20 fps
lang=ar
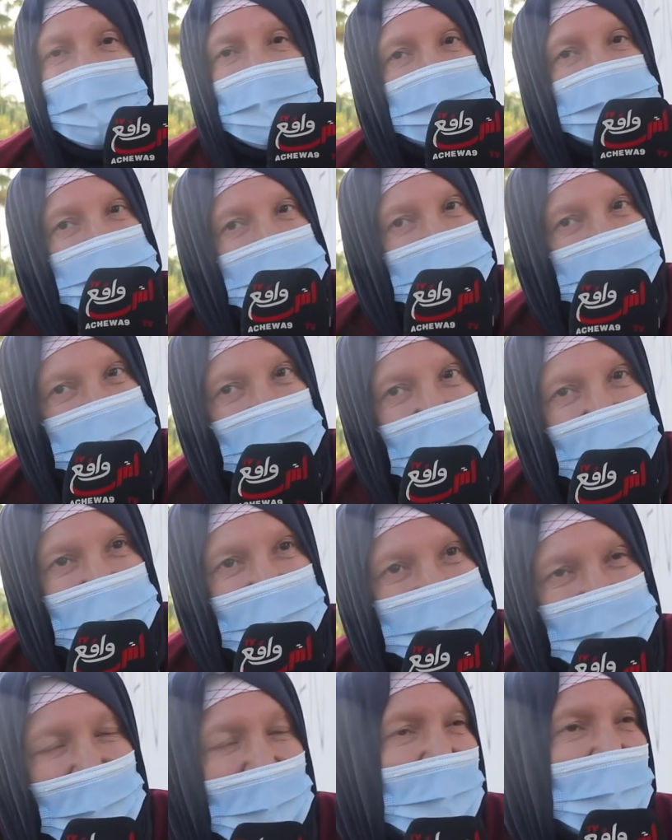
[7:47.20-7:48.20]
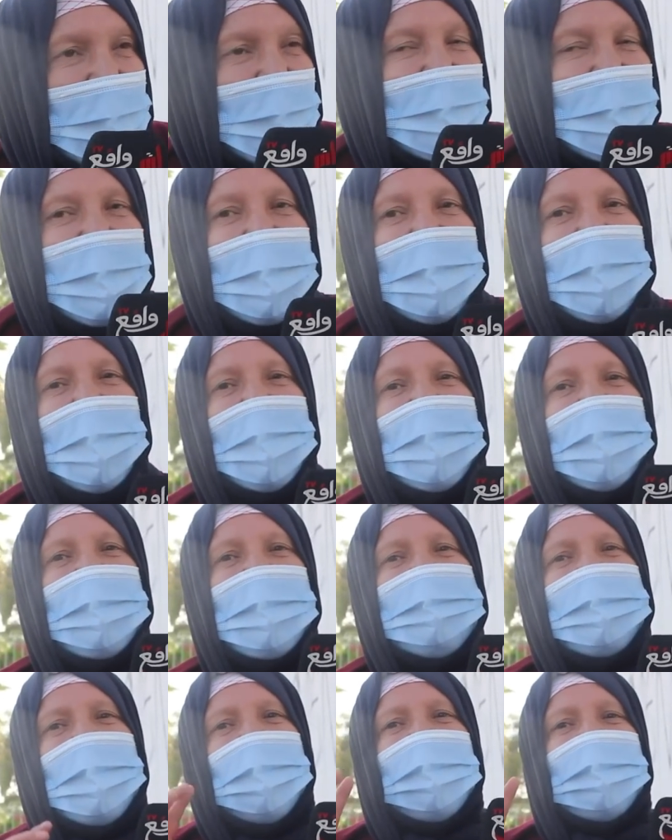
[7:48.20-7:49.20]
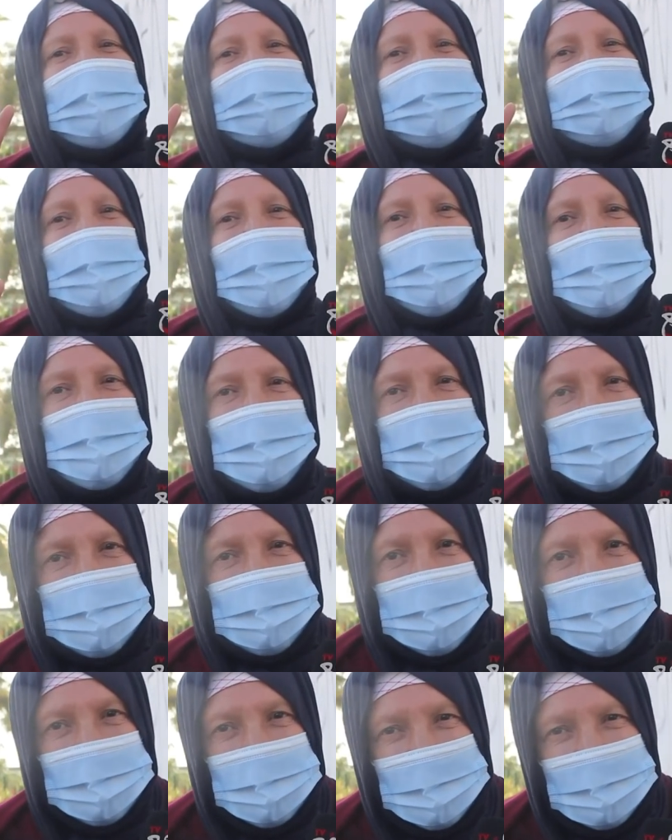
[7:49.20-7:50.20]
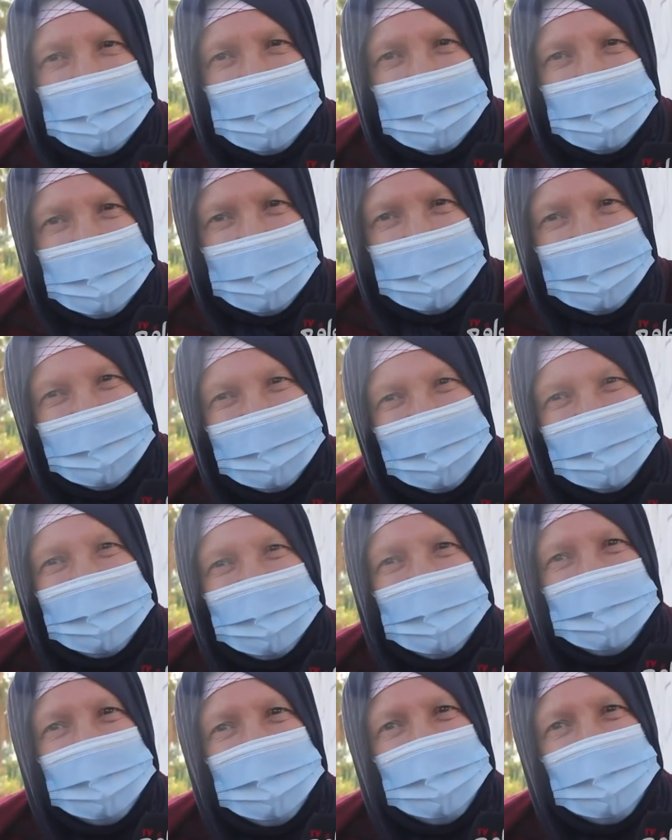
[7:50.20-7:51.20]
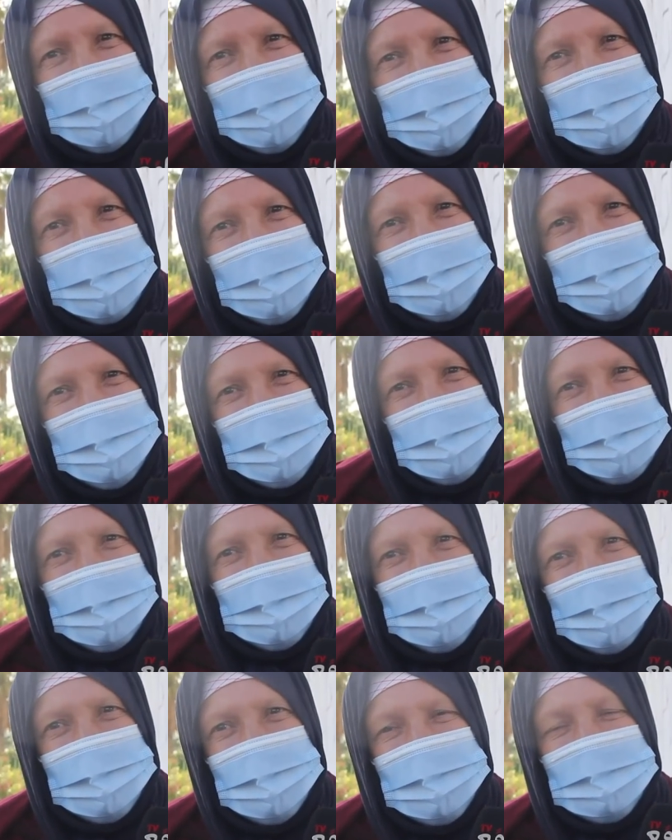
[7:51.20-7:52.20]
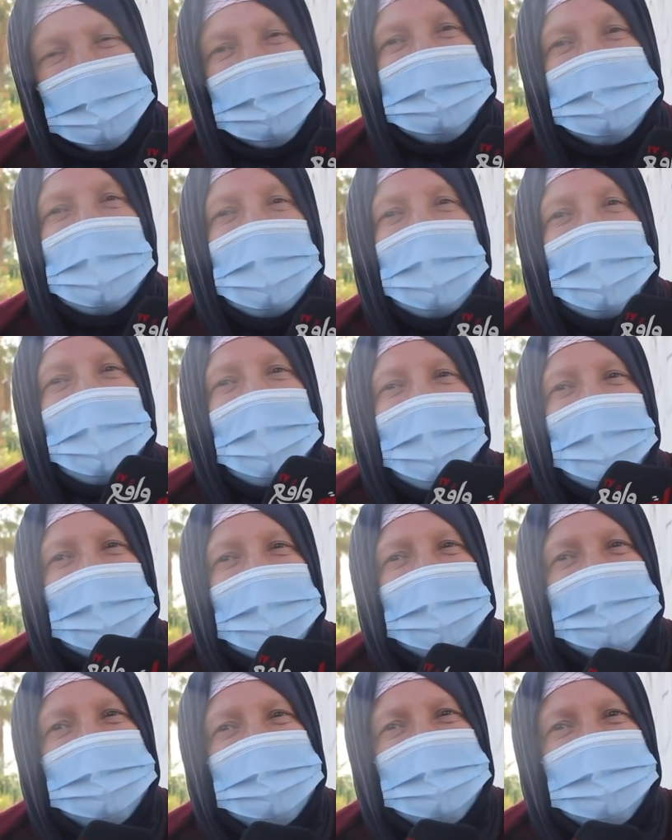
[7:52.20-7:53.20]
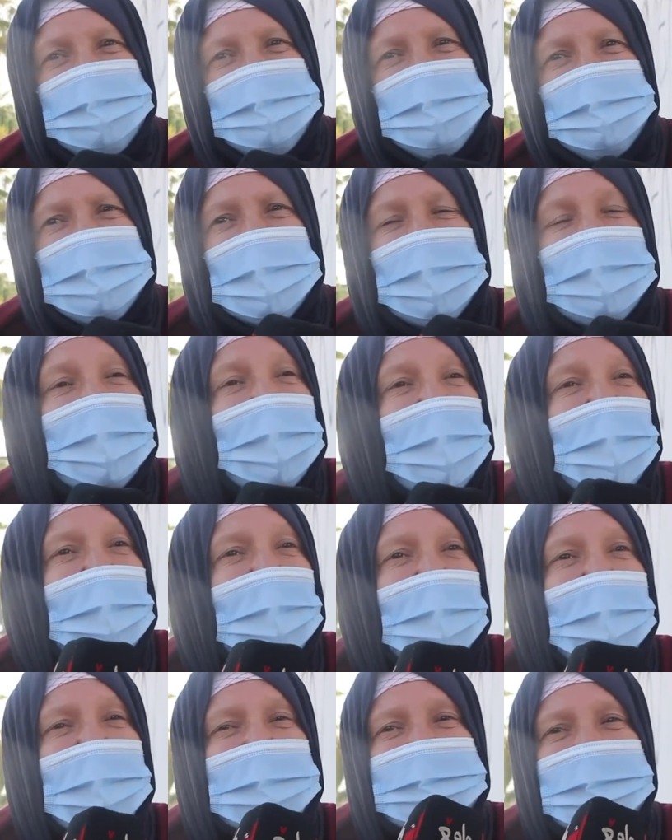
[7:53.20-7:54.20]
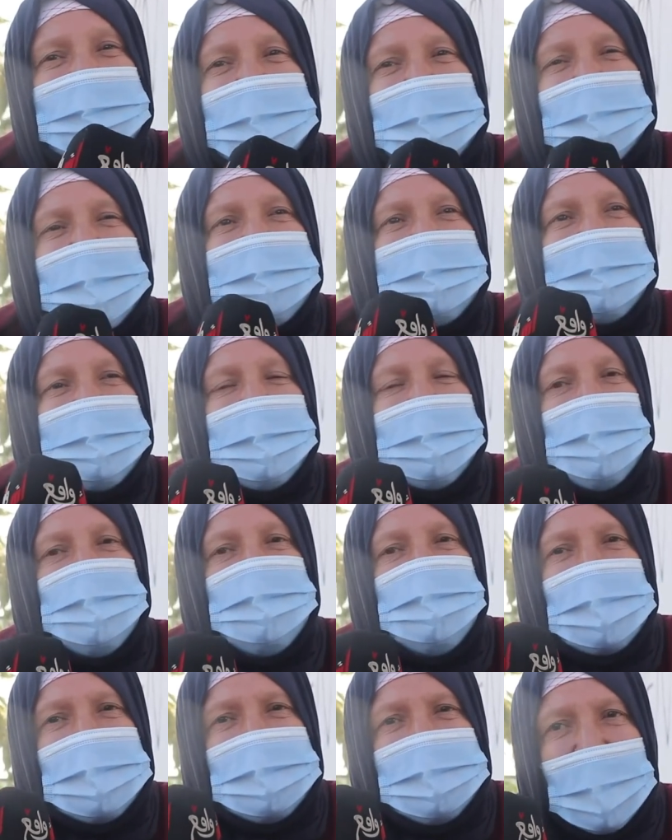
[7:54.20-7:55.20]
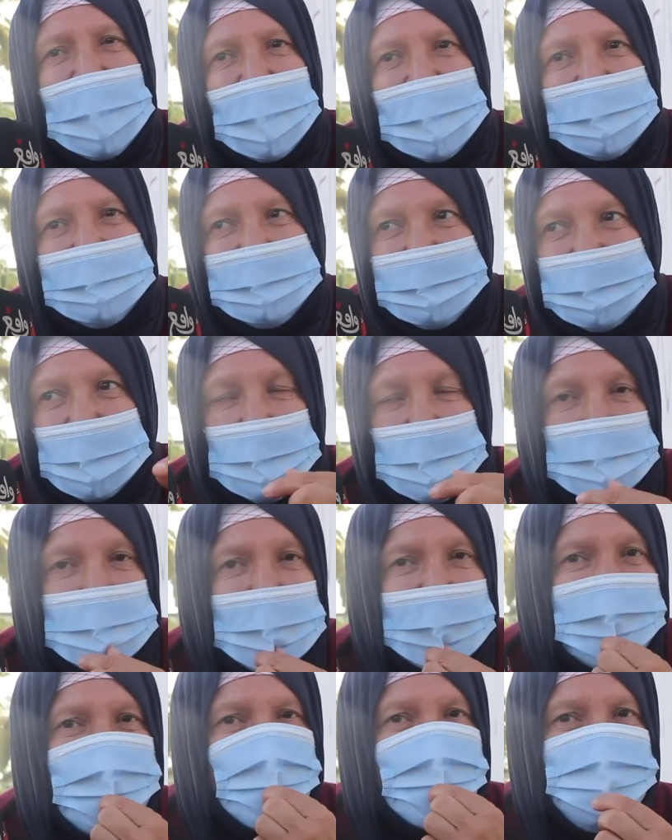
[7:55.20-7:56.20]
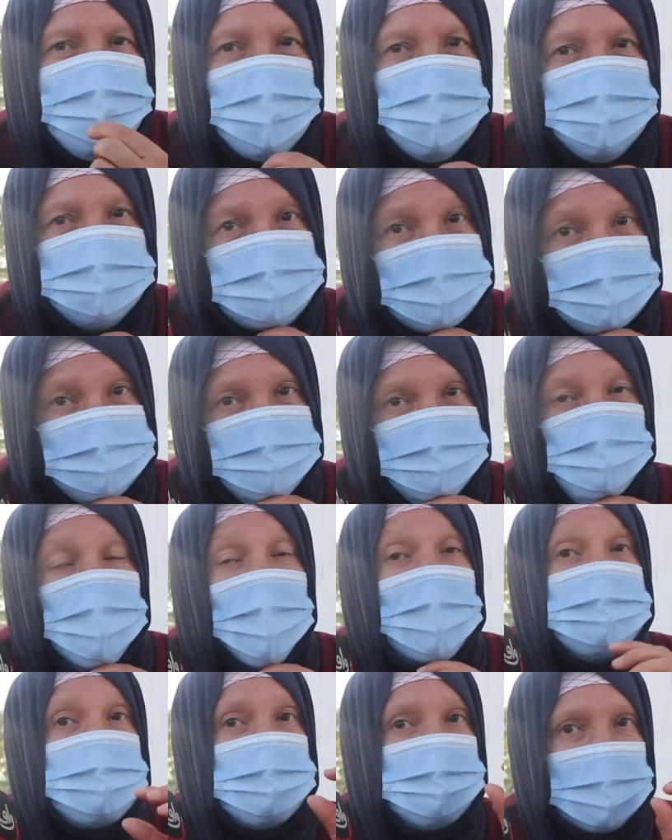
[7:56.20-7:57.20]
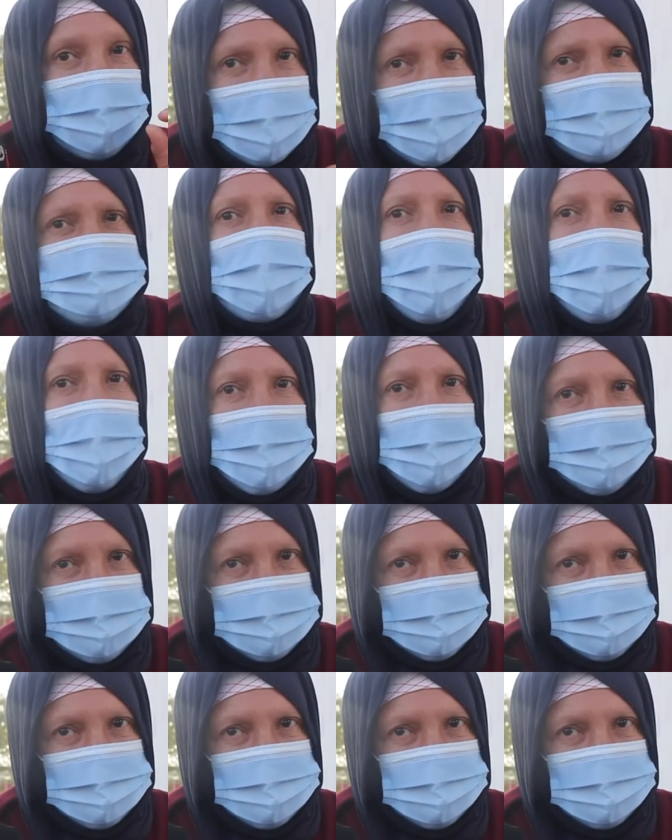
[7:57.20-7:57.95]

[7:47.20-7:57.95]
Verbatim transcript: قال فيا شي حاجه ها انا ها هي شنو تبغي تقولي لها من هذا المنبر شنو تبغي تقولي للناس الجمعيات شنو تبغي تقولي هادي كنطلب منها هاد التكرفيس اللي كرفصتني وانا مريضه